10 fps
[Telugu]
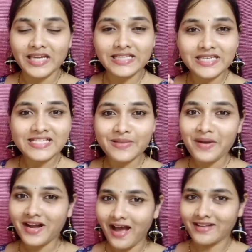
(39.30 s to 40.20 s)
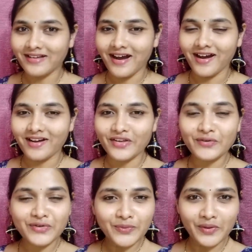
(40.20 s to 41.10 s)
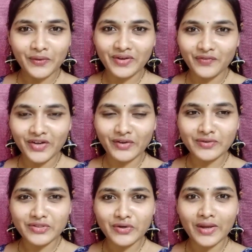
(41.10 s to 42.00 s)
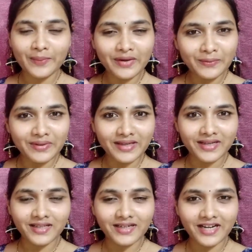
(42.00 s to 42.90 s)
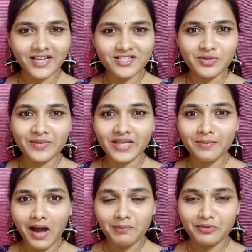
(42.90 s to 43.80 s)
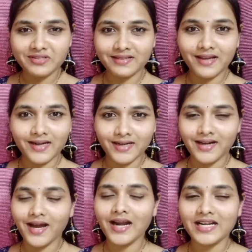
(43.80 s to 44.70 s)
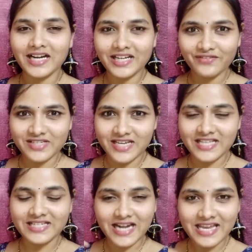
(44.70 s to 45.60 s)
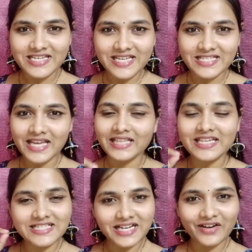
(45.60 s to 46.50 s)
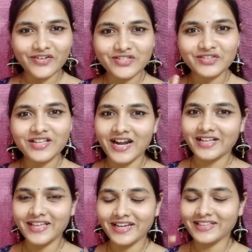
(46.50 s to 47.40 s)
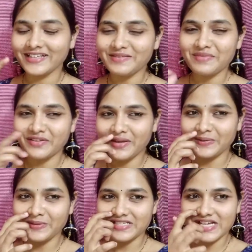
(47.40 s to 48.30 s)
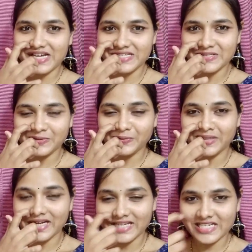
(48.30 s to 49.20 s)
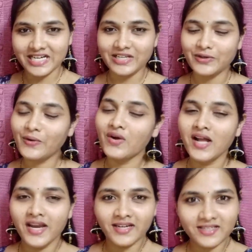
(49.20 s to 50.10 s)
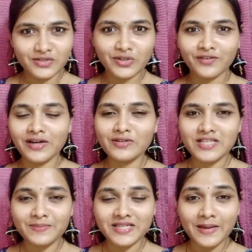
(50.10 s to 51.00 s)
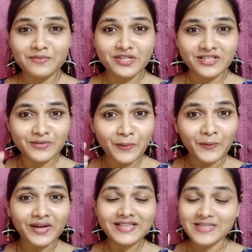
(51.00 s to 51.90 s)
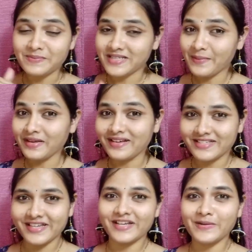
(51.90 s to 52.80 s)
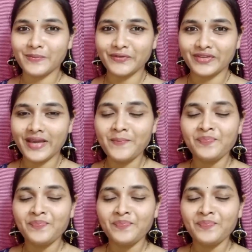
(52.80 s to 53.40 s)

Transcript: ఇది నిజమా కాదా యూట్యూబ్లో ఉన్న వీడియోస్లో ఏమైనా ఉంటాయి కదా టెన్ డేస్లో మీకు ఈ మార్పు వస్తుంది అట్లాగా అట్లాంటివి చే ట్రై చేసి అది నిజంగా వస్తుందా రాదే అనేది అయితే మీతో ఎక్కువగా షేర్ చేస్తూ ఉంటాను నా ఛానల్లో ఇంట్రెస్ట్ ఉన్న వాళ్ళు సబ్స్క్రైబ్ చేసుకోండి సబ్స్క్రైబ్ ఇంకా చేయకపోతే